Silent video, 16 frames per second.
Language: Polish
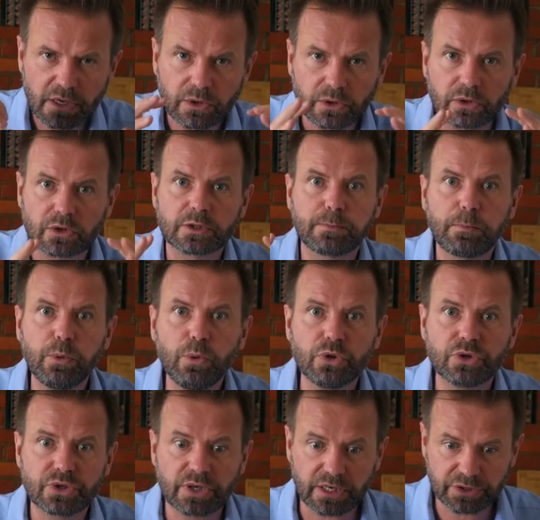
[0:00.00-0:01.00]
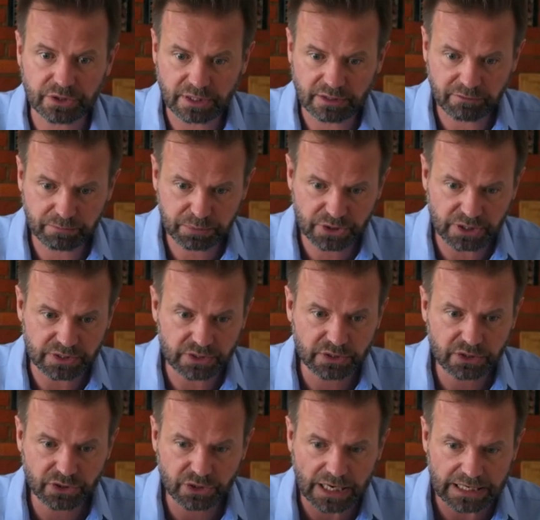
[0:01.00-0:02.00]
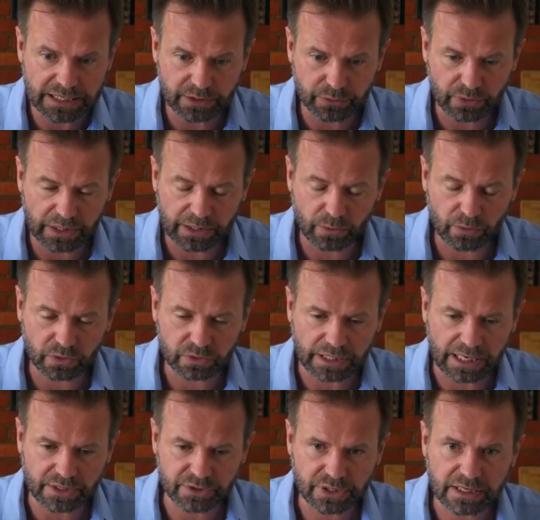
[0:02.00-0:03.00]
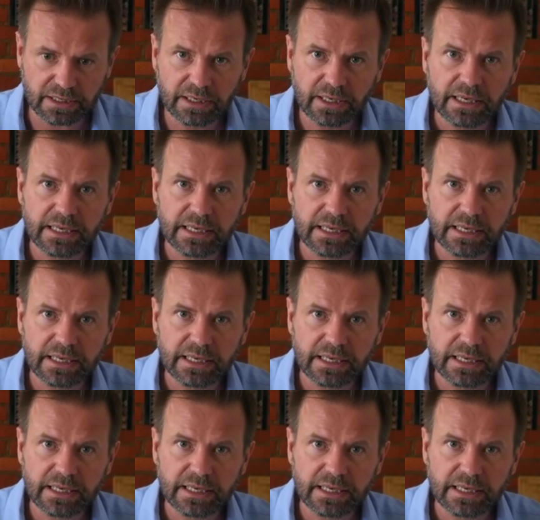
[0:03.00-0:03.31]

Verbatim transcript: rozpuszcza się w przestrzeni, która ją otacza,